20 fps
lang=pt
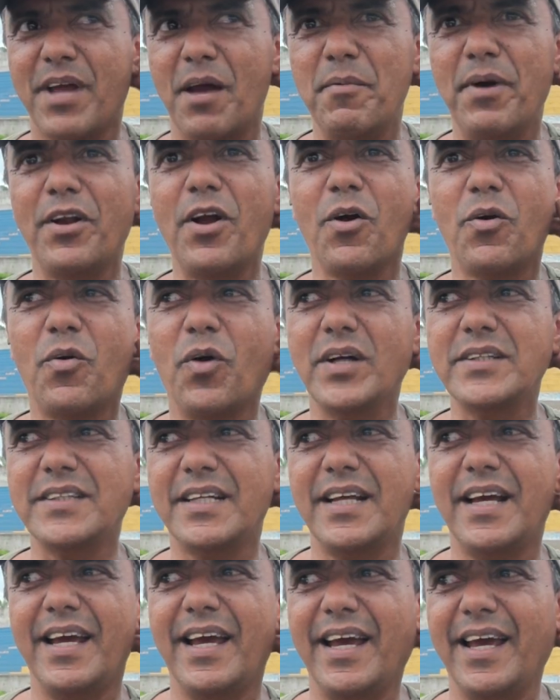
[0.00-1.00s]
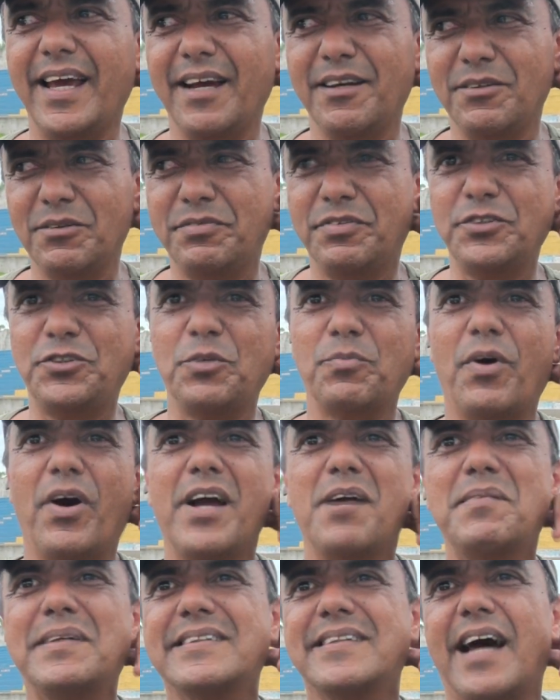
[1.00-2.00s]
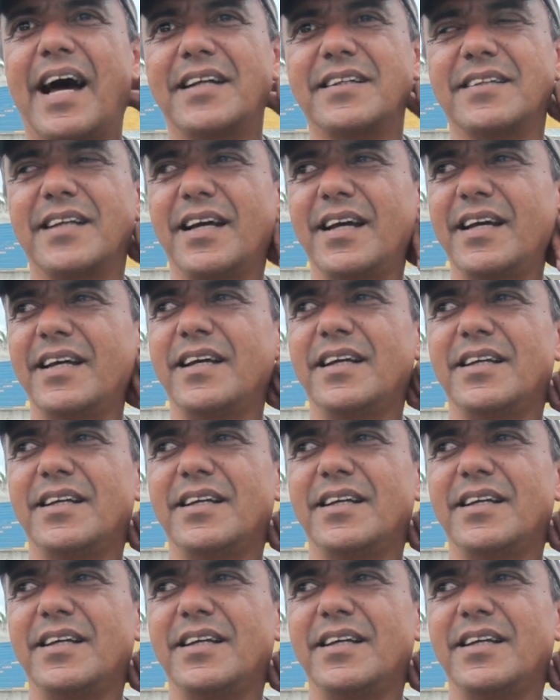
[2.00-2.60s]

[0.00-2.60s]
Que a melhor coisa né, do futebol é amizade, né?